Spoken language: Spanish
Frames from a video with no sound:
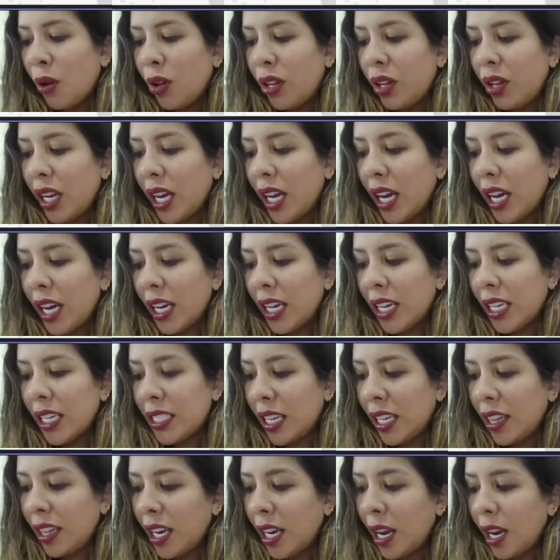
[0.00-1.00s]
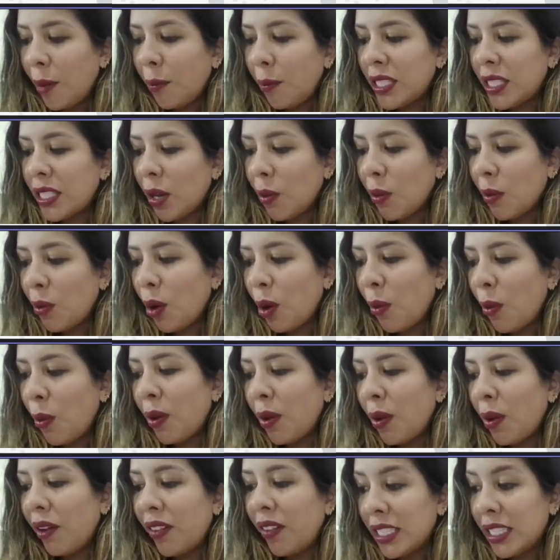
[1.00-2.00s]
podrían acceder a préstamos
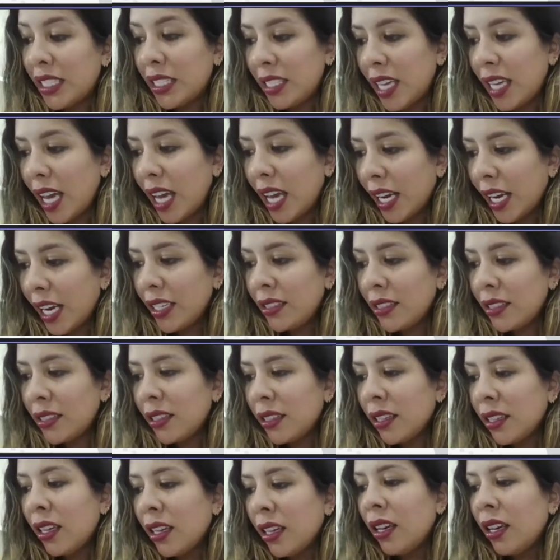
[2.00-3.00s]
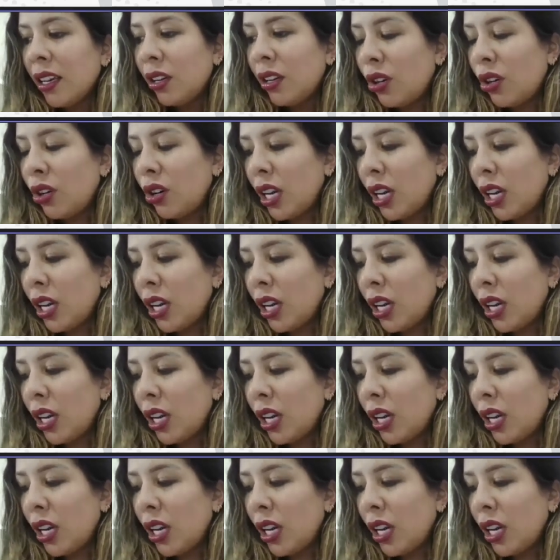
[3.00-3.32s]
preferenciales, ¿no?